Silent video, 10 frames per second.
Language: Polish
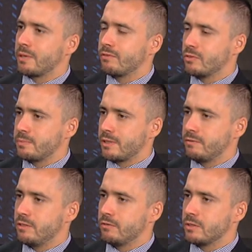Prawo i
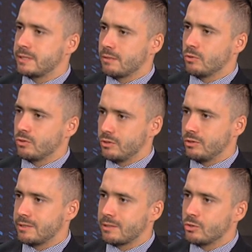Sprawiedliwość samo,
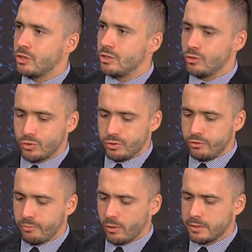samodzielnie
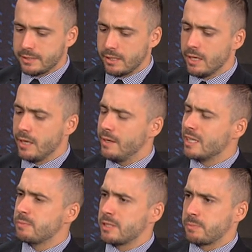rządzi w Polsce.
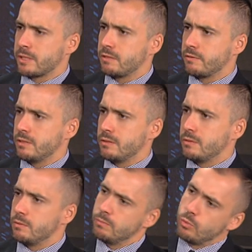Jak z perspektywy
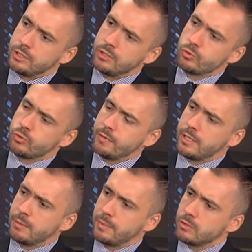młodego
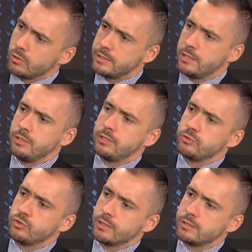człowieka pan oceni
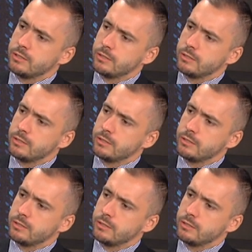ten czas?